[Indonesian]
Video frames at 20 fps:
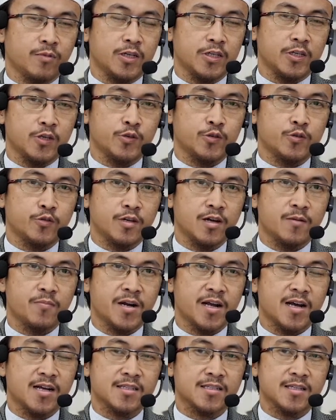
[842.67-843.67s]
Beliau juga
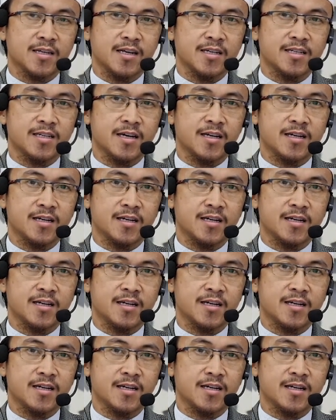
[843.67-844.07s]
berasal